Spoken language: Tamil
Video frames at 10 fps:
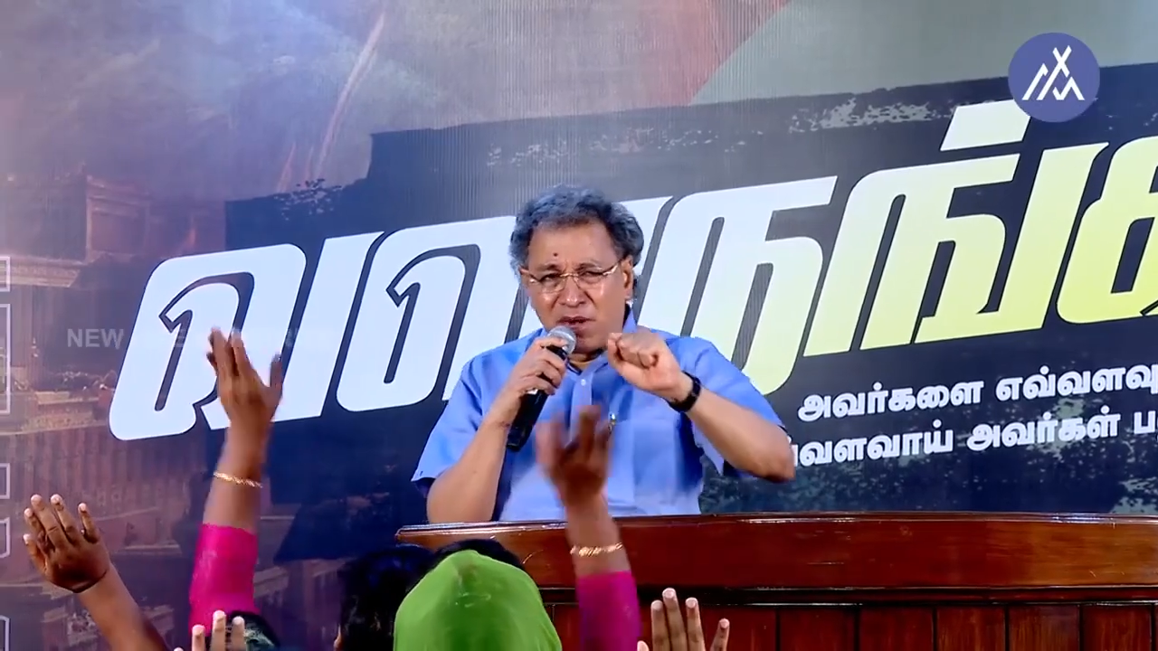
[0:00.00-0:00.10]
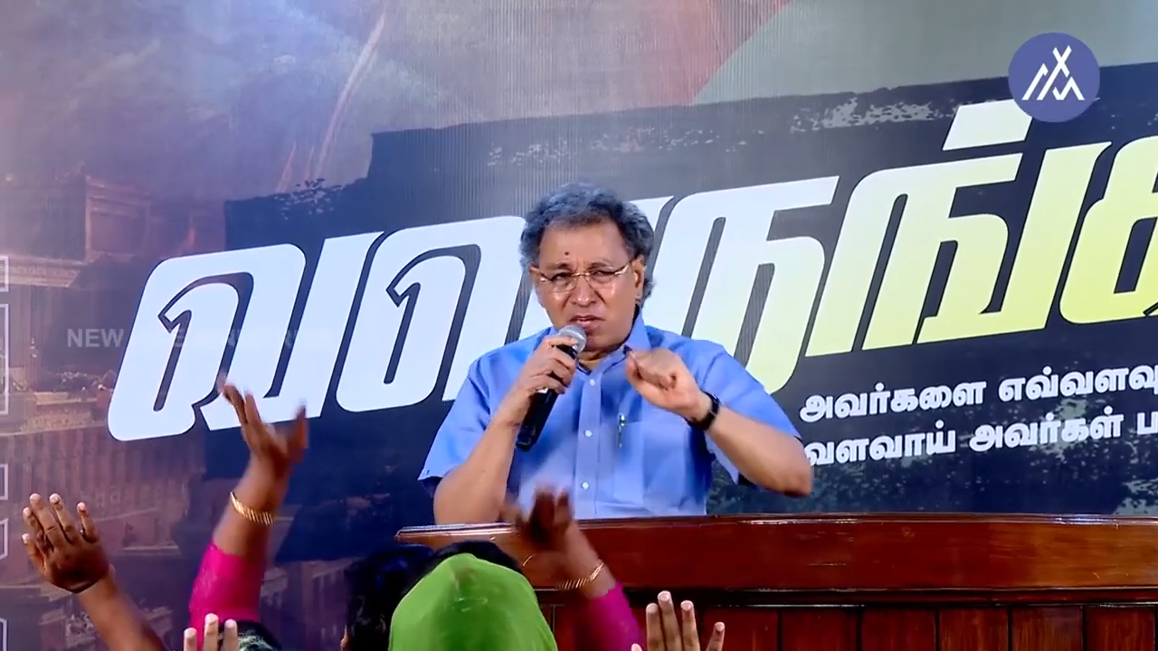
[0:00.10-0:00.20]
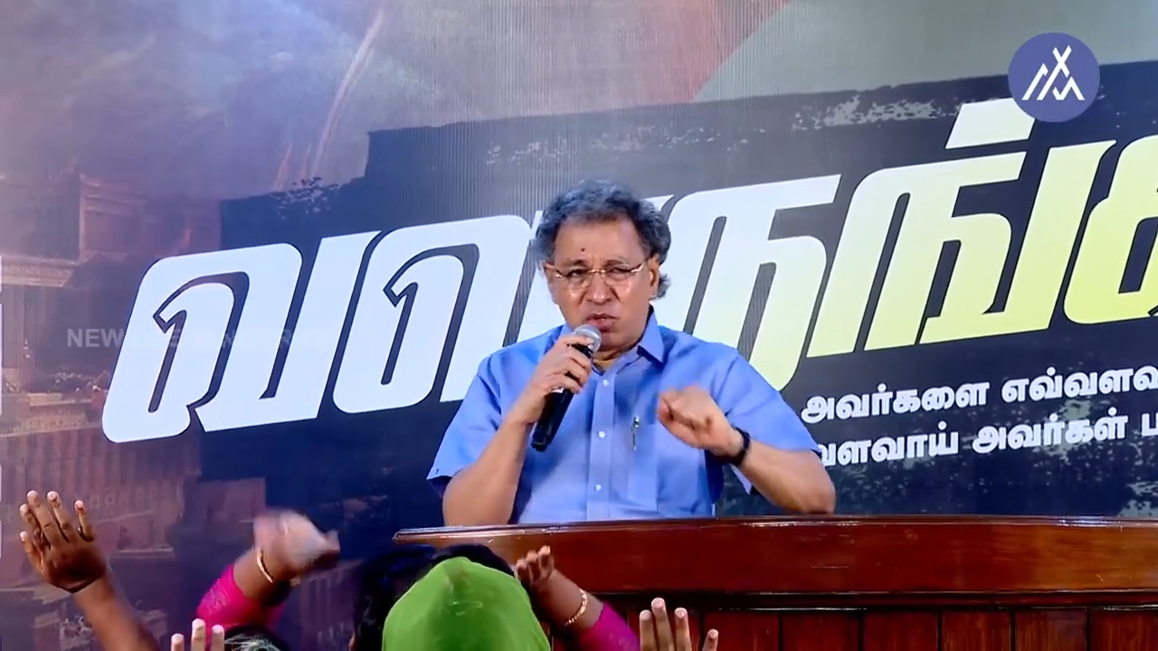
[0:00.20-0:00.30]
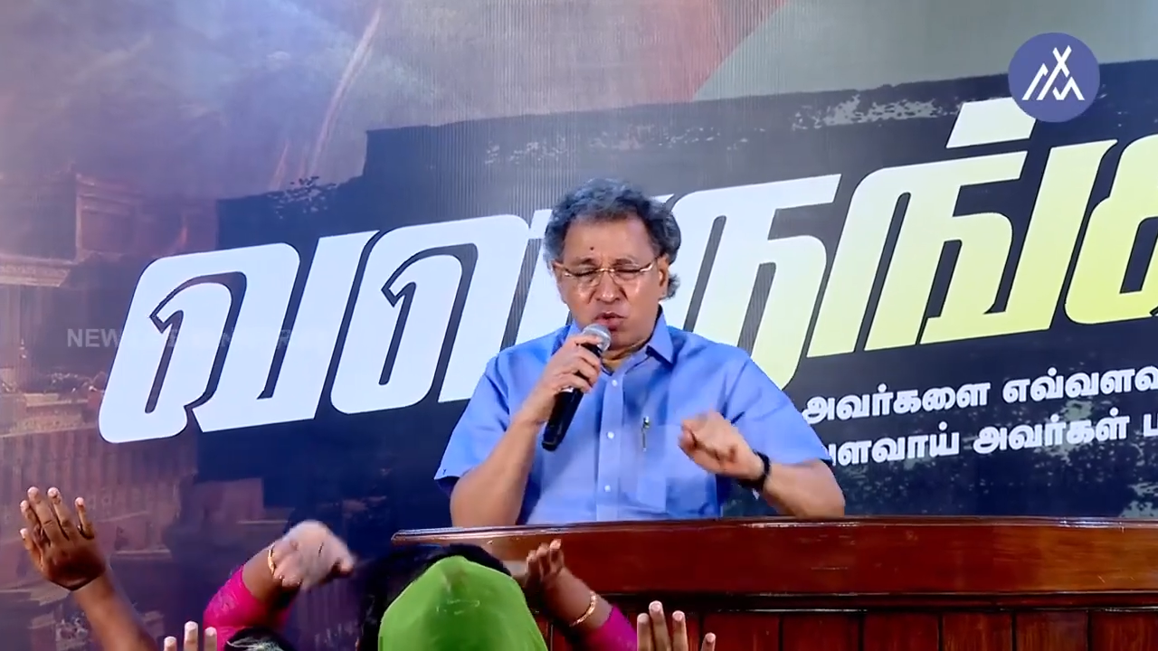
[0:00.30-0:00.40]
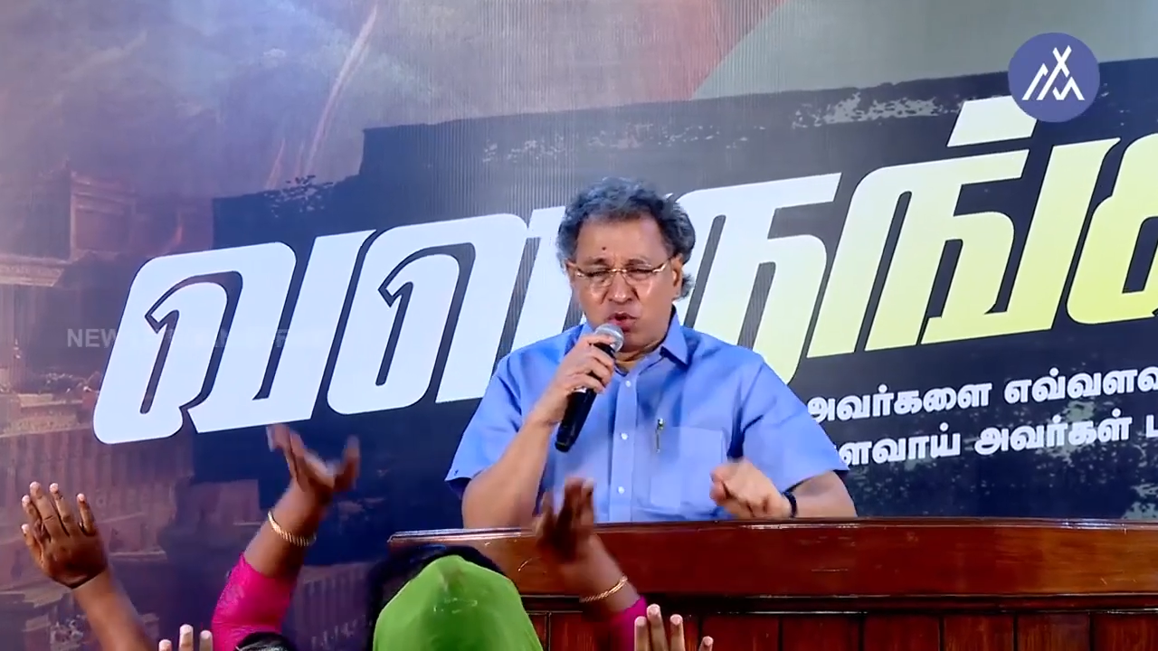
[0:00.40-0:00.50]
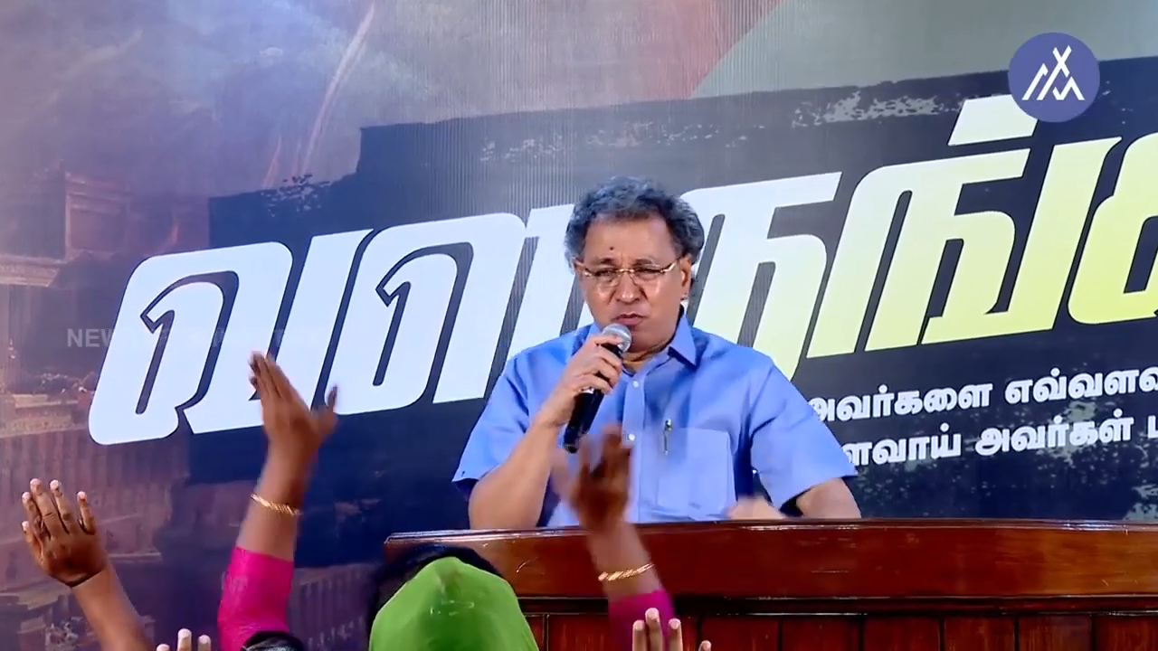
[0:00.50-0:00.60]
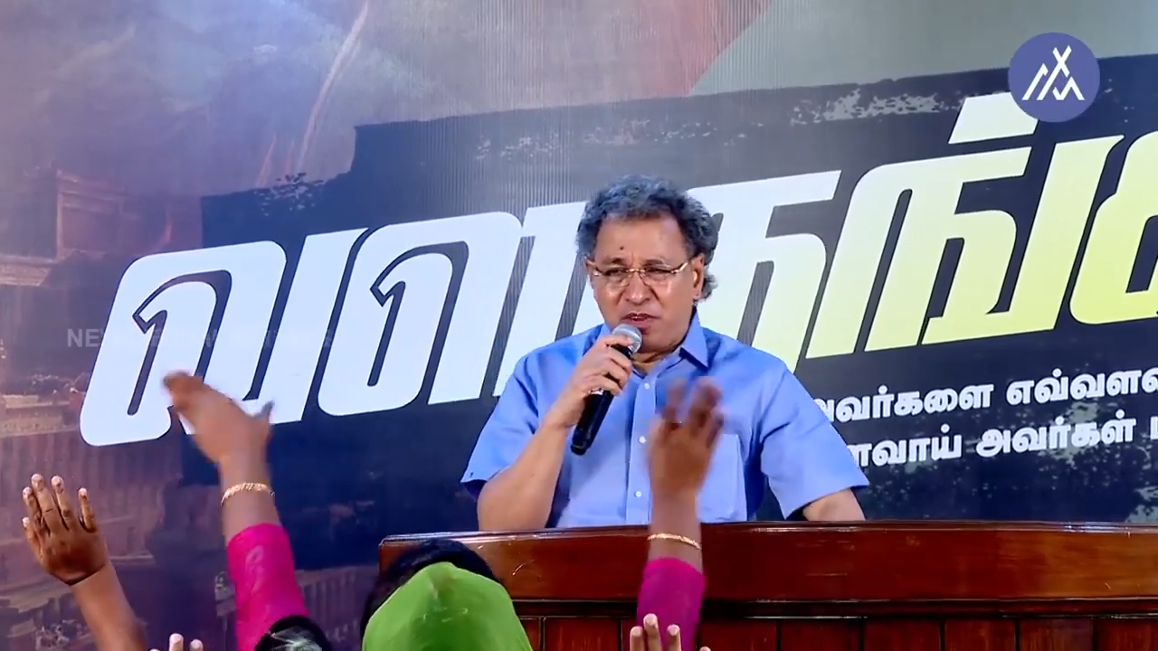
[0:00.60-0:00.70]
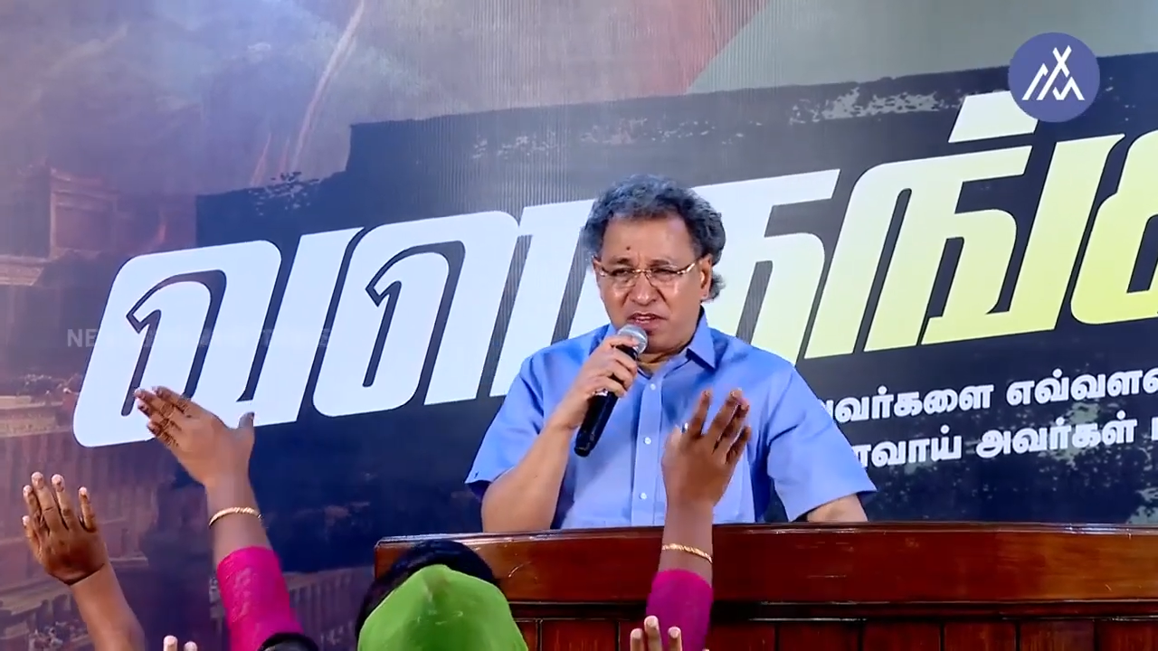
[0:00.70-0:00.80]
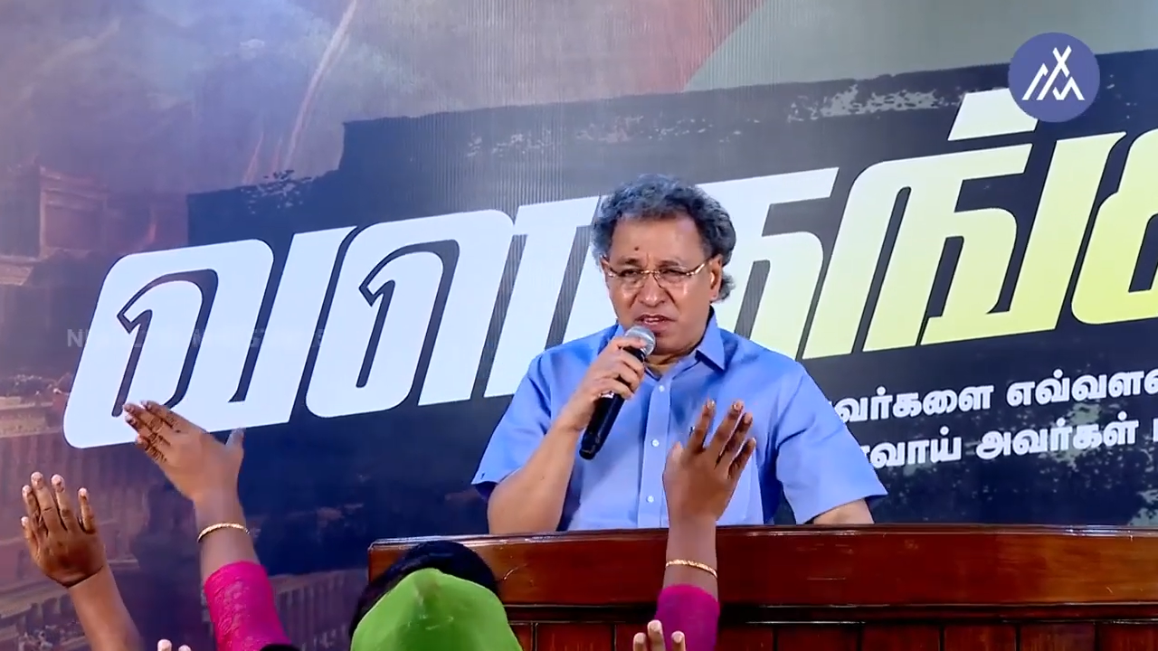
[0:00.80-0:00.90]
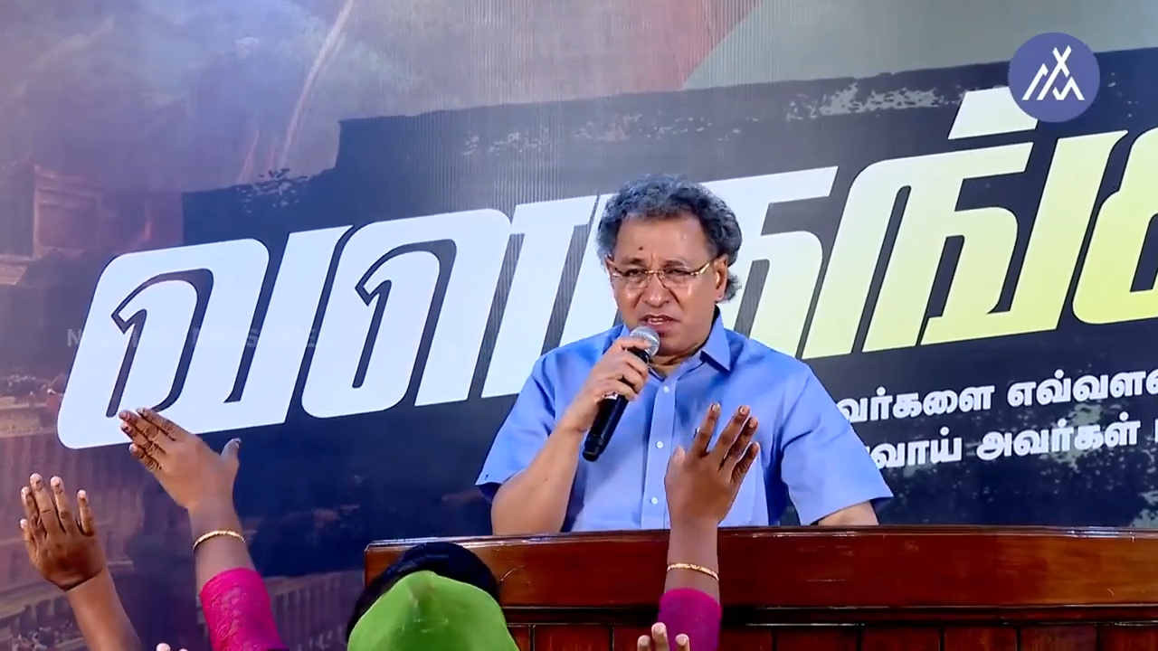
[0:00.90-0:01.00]
மட்டும்
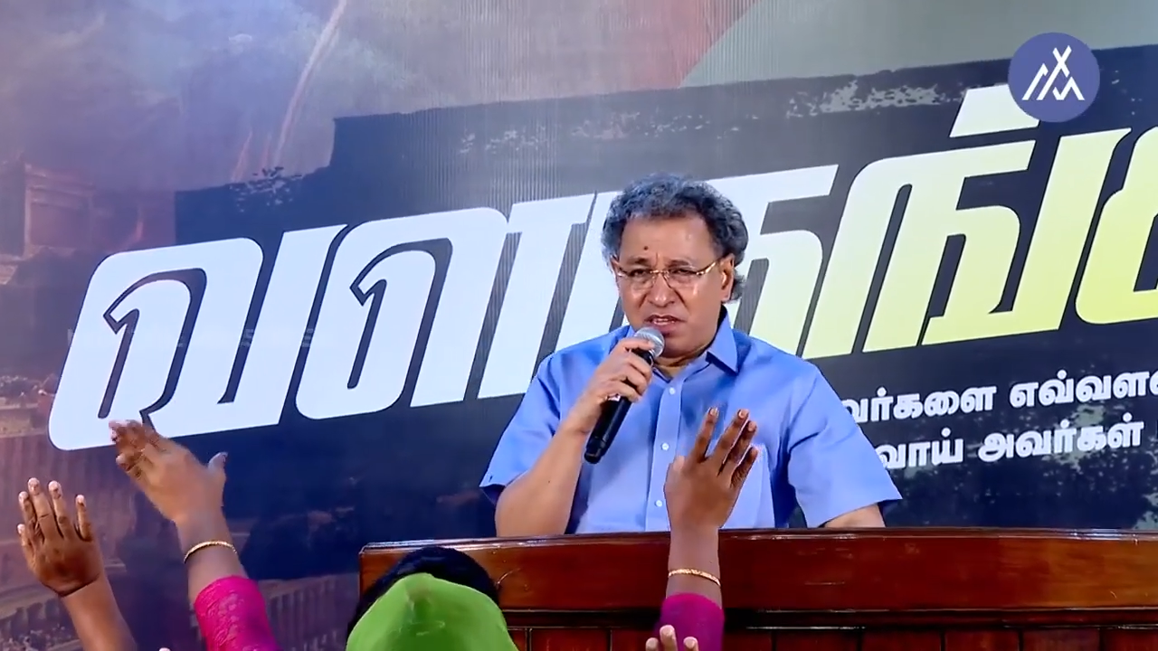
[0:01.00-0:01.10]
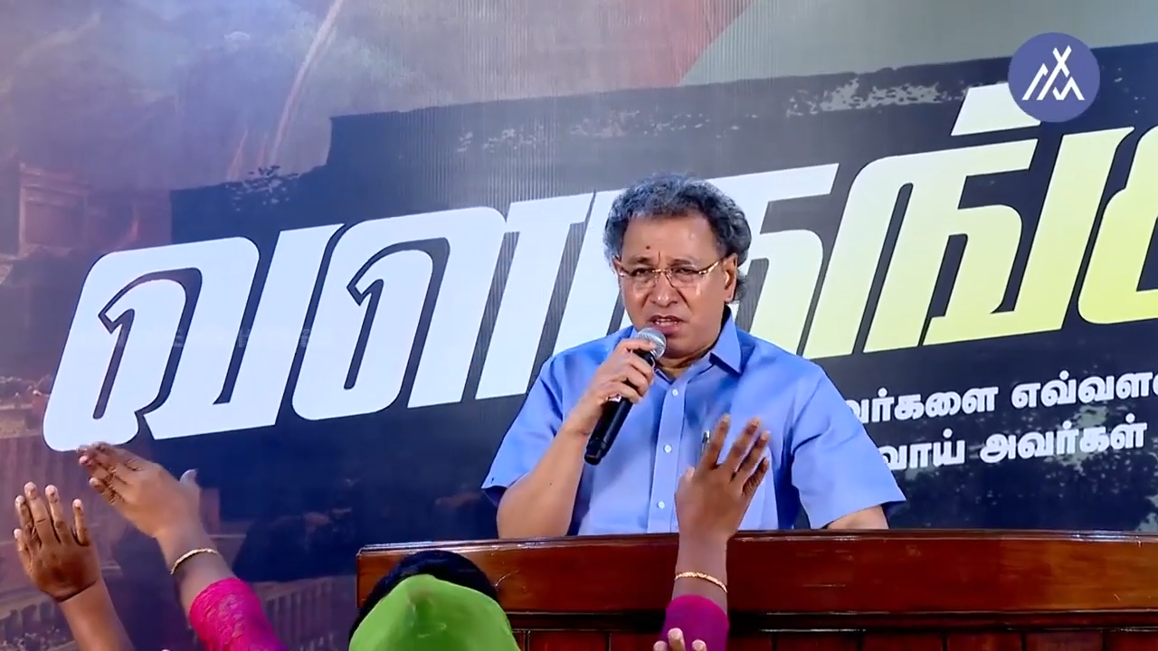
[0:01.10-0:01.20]
கூப்பிட்டு